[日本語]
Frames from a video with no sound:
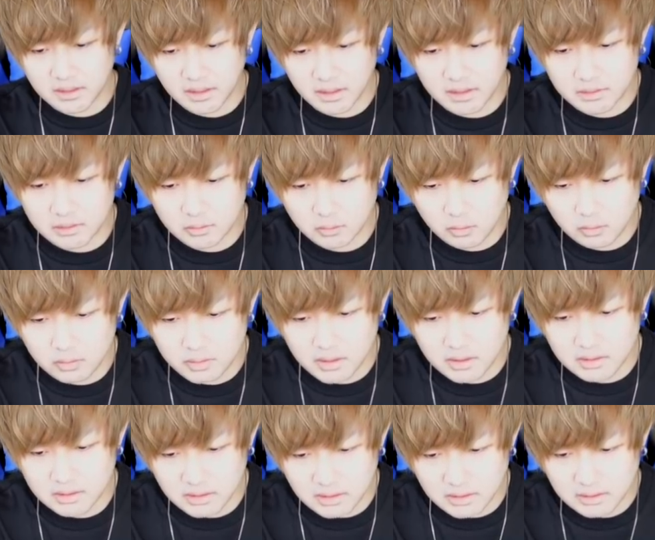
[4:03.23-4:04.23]
ら、同
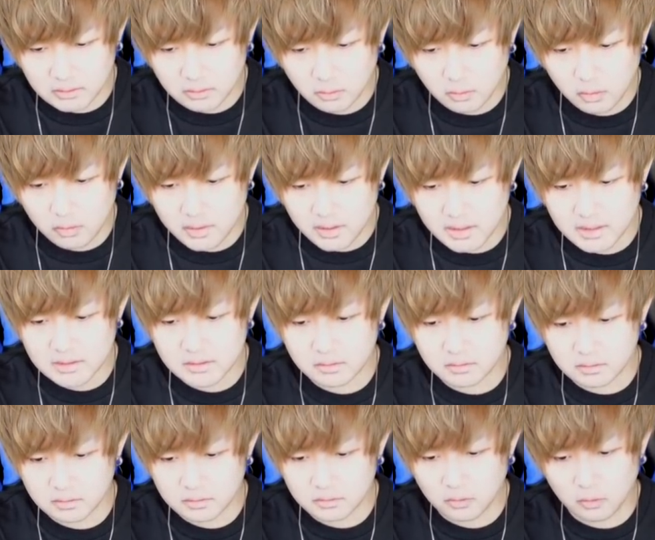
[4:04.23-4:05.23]
撃、同撃
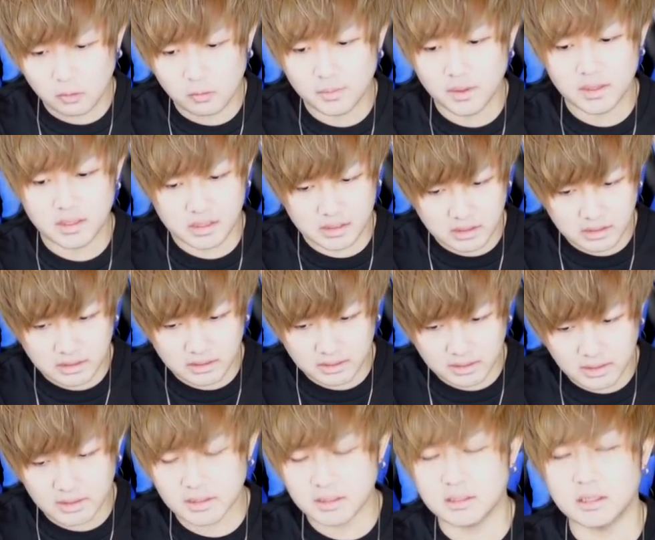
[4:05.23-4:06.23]
即、同盟撃
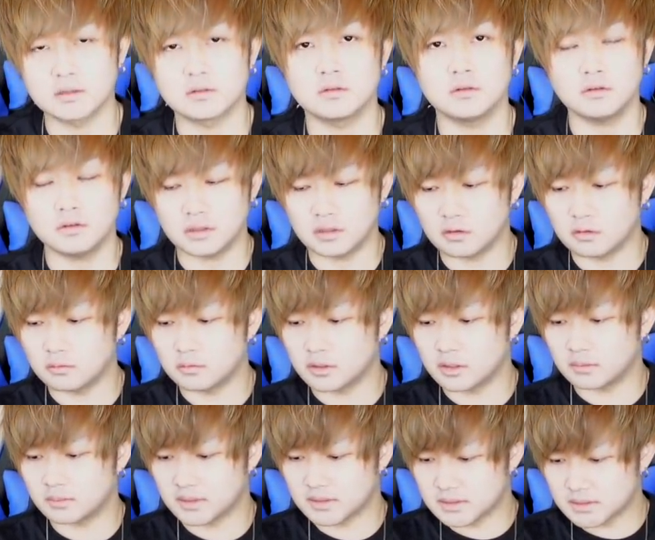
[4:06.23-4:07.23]
がいいかなというふうに思い
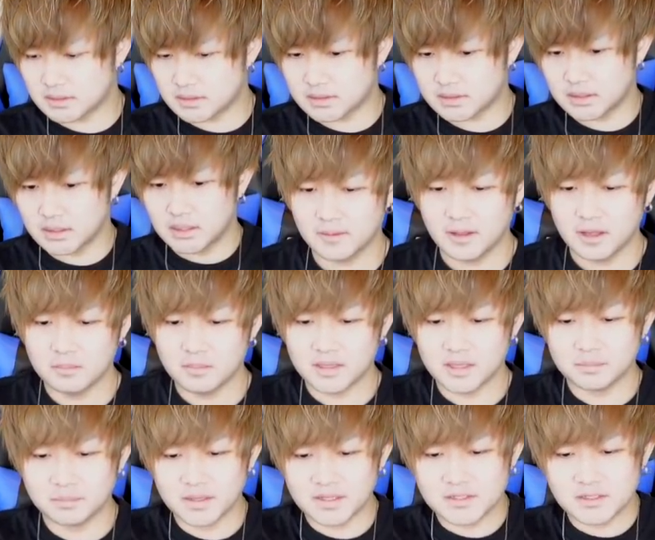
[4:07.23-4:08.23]
ます。まあ、
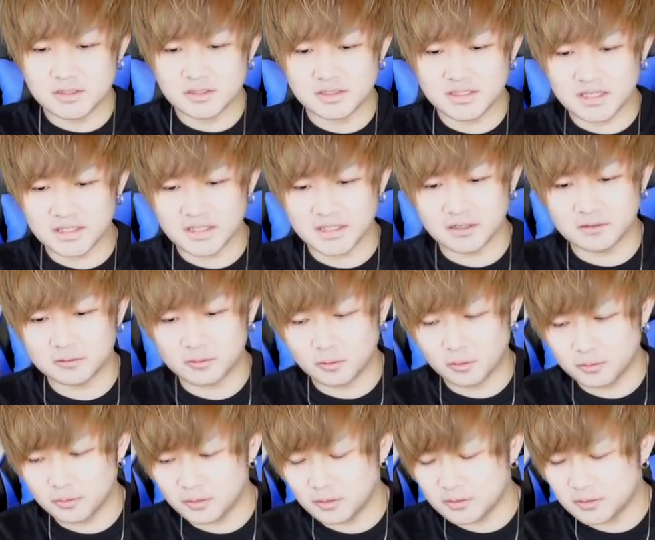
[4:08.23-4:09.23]
やっぱり周回ってなると、
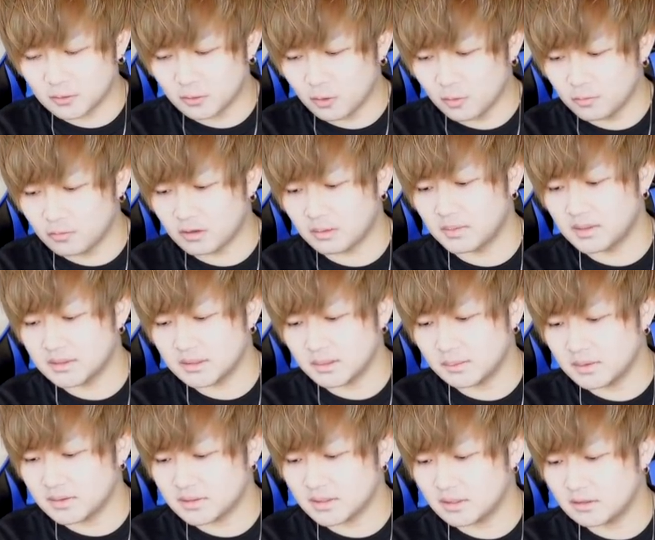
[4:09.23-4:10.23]
この友情コンボはめちゃ
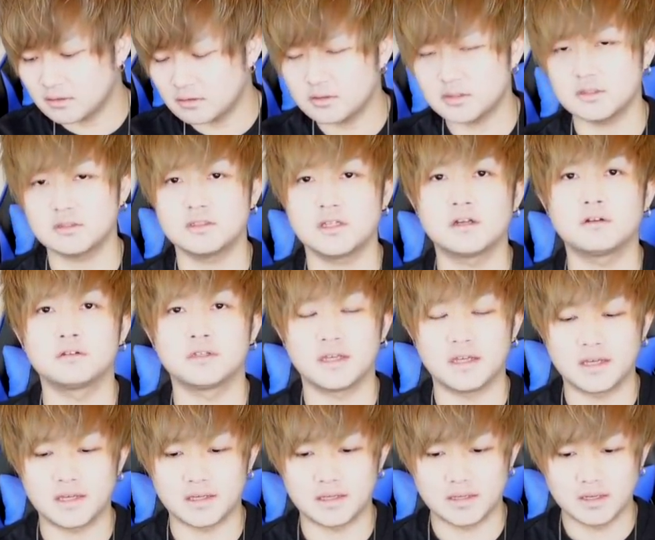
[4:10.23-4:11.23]
めちゃ優秀なの
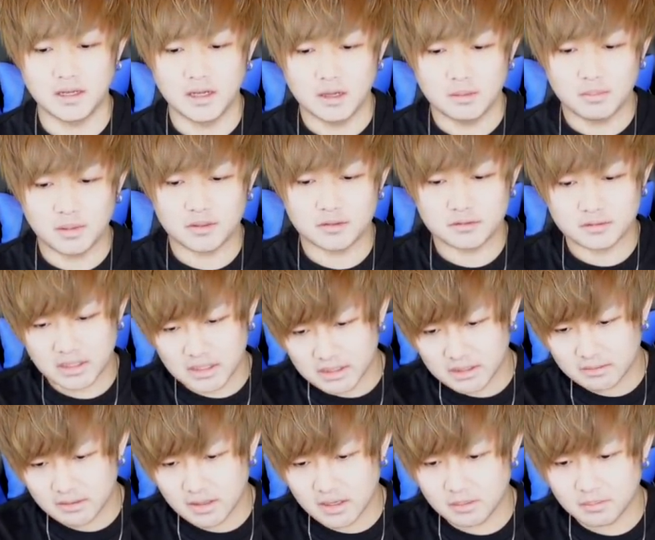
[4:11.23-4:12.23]
で、まあ、遊
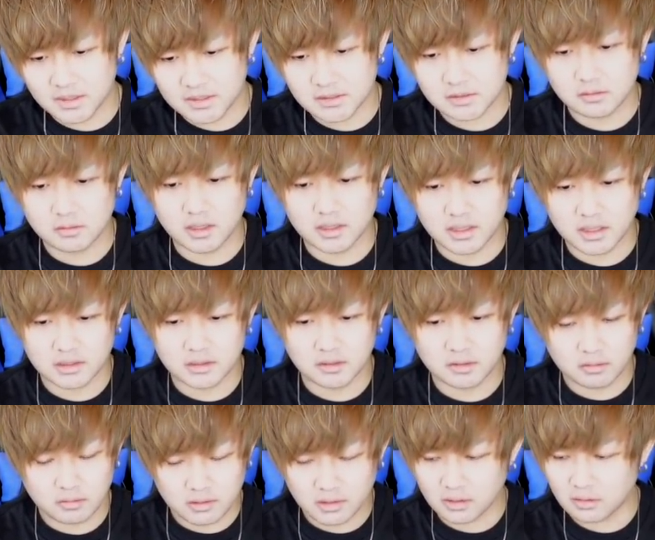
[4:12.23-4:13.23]
撃はマストかなと
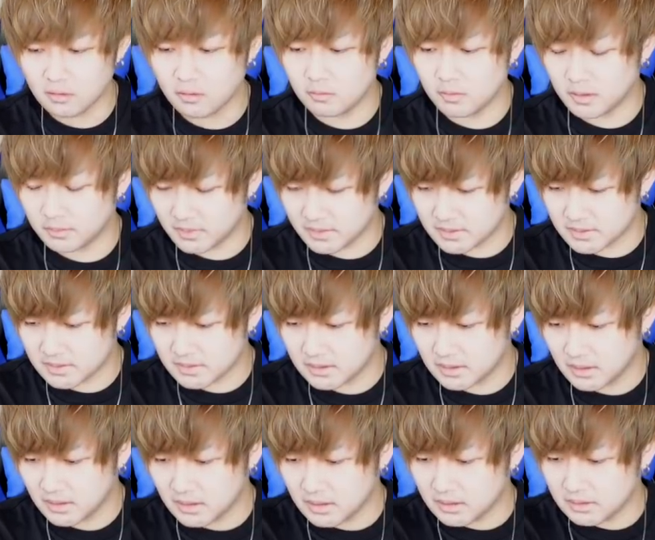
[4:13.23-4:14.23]
いうふうに思います。
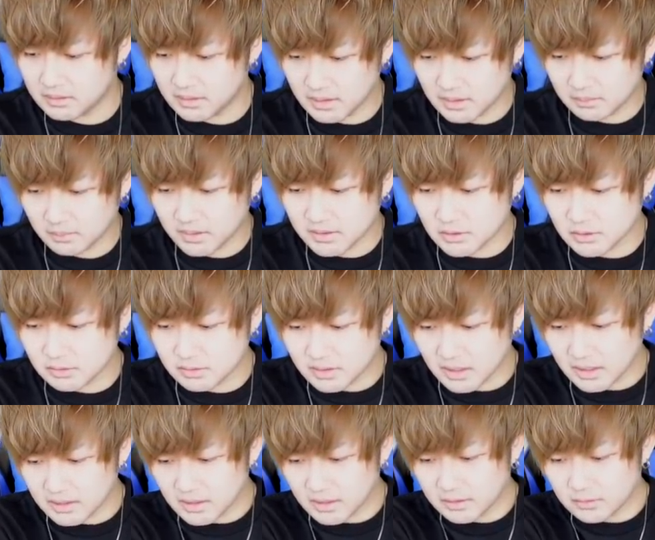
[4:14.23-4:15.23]
で、まあ、周
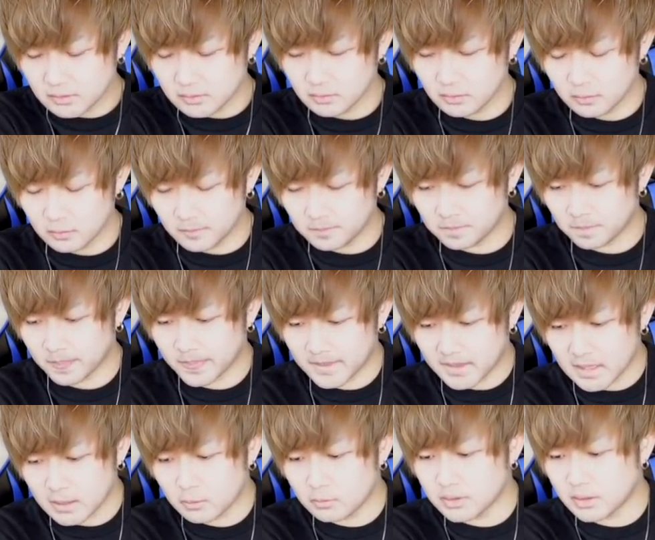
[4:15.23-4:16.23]
回で、その、
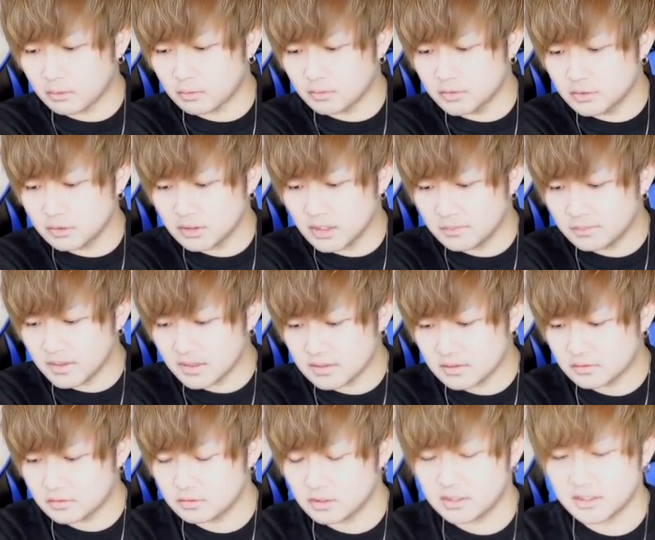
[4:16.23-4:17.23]
結構ね、このじゅうに
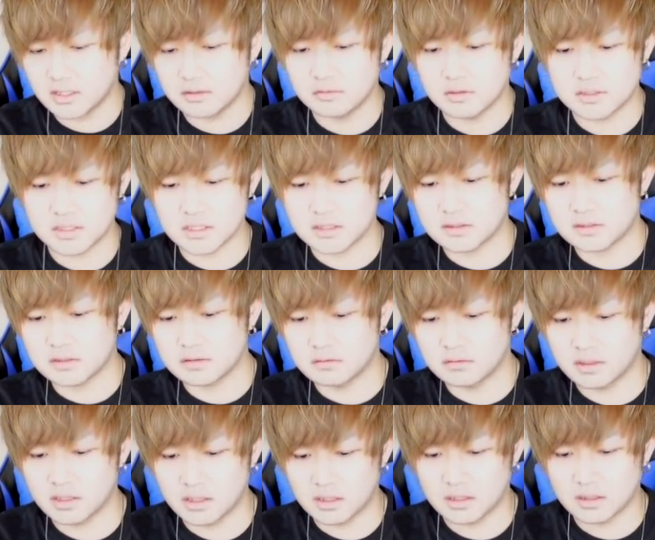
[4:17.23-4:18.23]
プラスじゅうにターンの エスエス っていうの
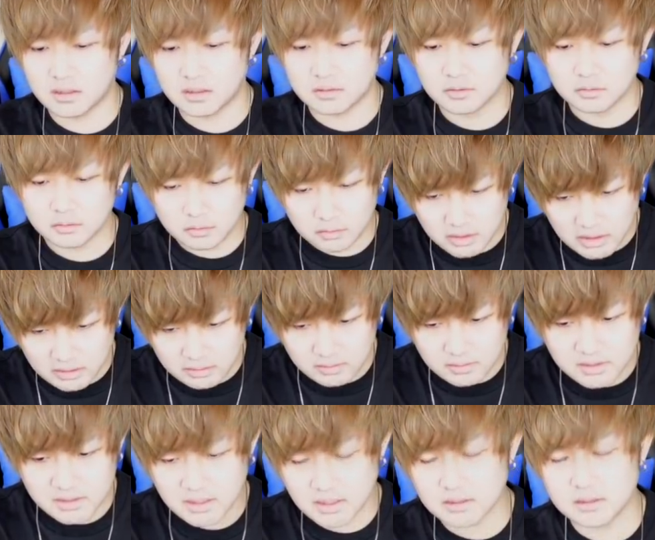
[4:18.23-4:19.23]
は、都道木くん
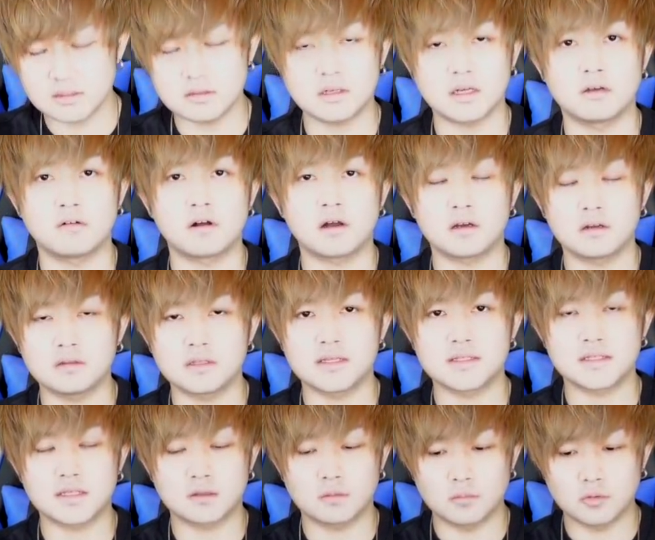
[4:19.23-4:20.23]
使ってるからわかるんで
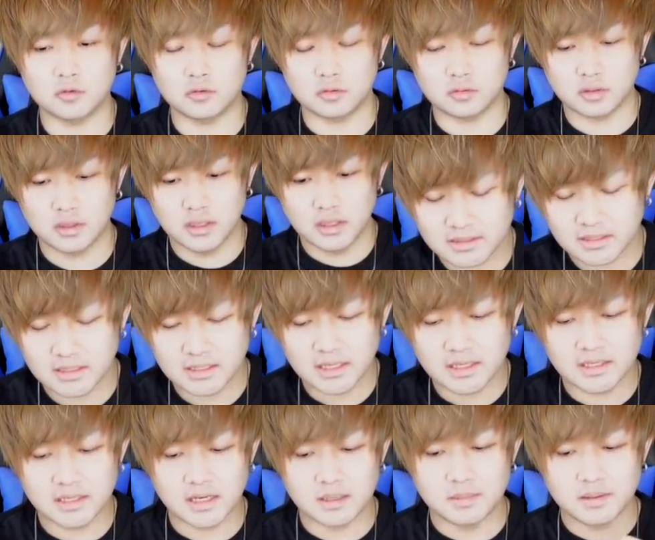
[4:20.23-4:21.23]
すけども、に
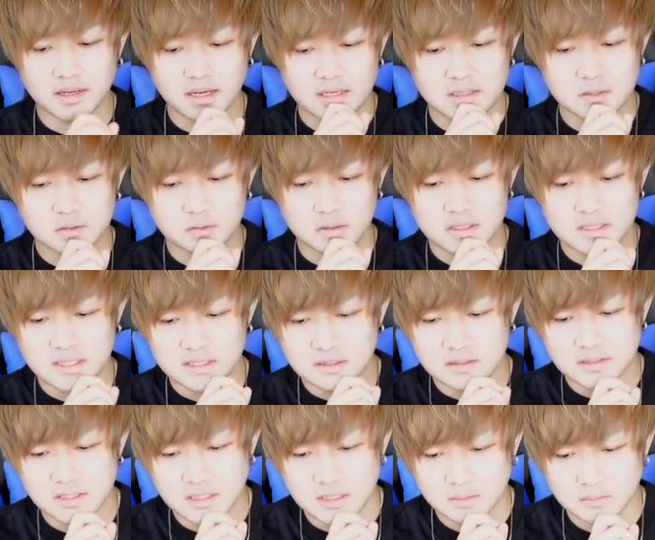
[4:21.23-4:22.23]
段階目が即必
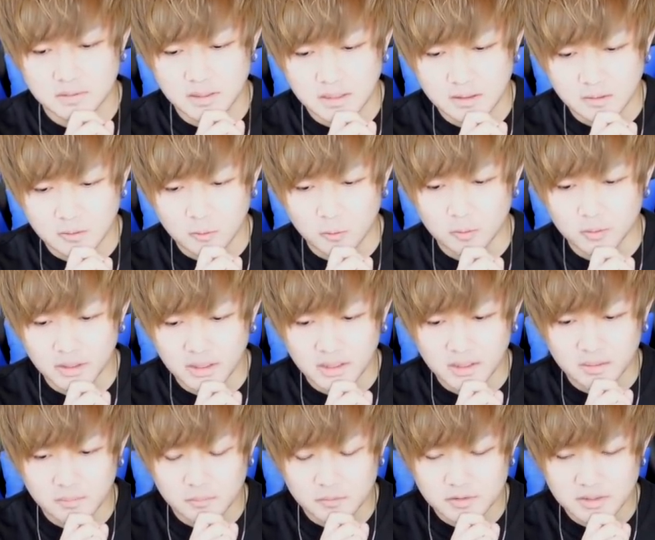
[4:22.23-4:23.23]
殺つけても結構
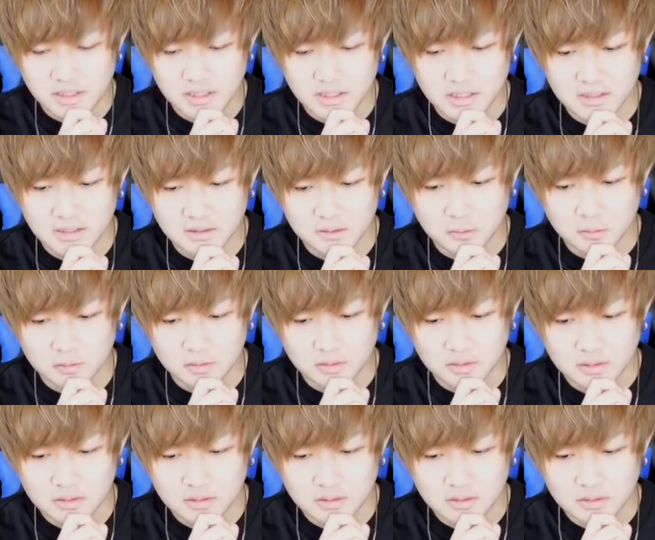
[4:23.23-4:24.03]
ね、もう最近だと、